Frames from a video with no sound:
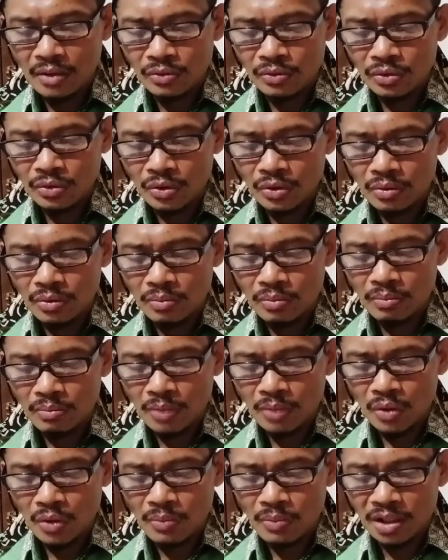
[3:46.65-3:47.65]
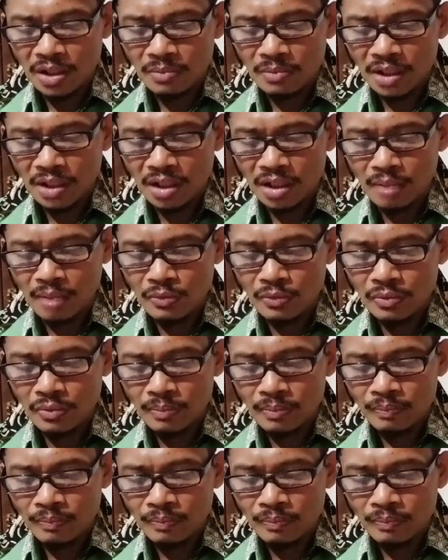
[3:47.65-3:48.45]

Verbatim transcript: untuk melumas matamu